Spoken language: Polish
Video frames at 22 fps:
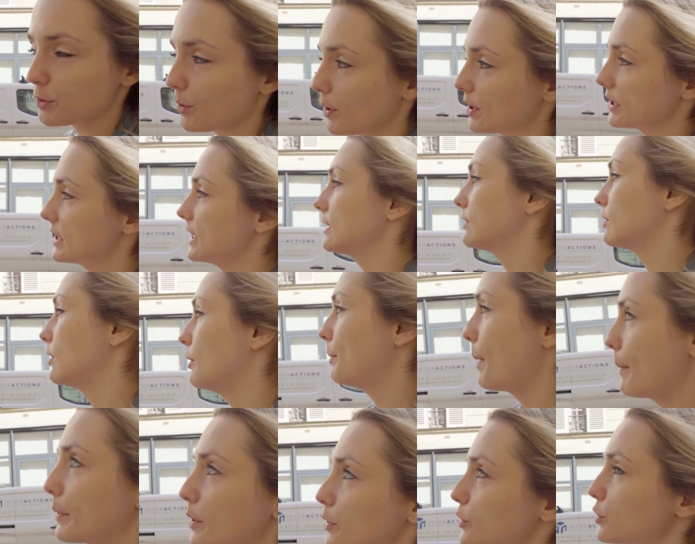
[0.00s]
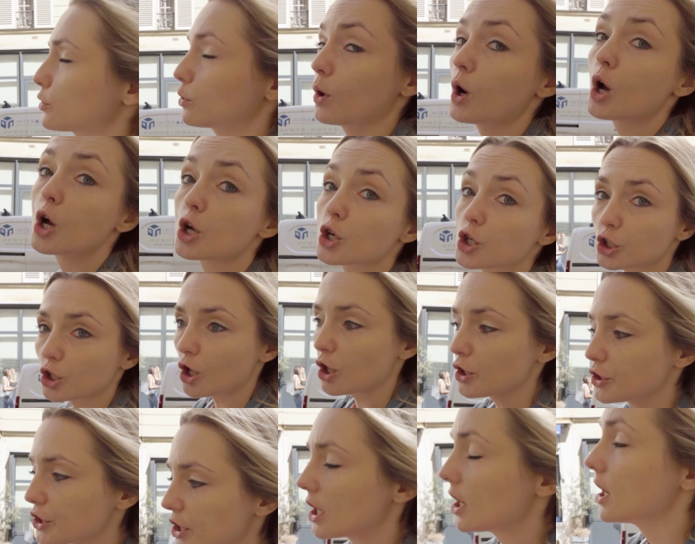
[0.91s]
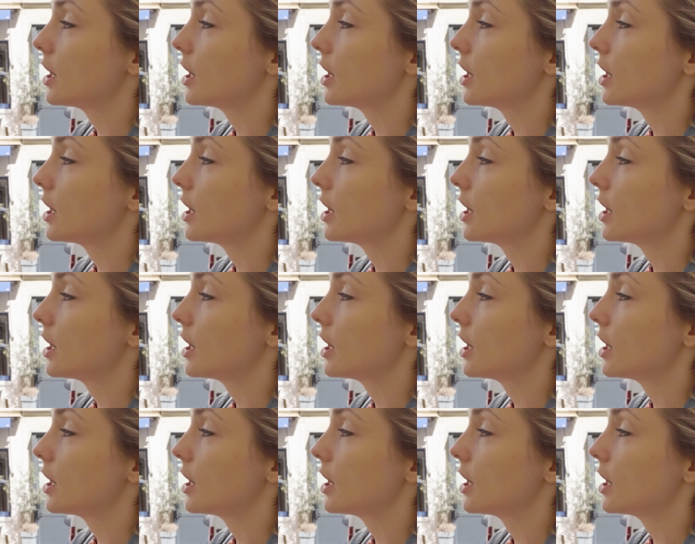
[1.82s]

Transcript: słońca, to po prostu sztos